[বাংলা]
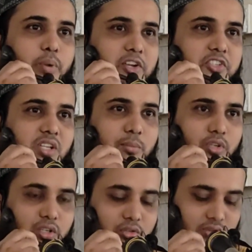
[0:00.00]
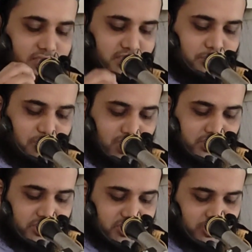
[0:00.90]
পাঁচটা আমলের কথা আজকে
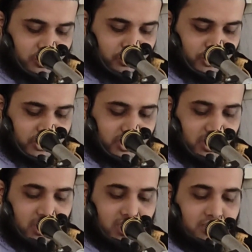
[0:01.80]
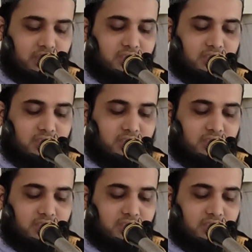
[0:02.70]
বলার চেষ্টা করব ইনশাল্লাহ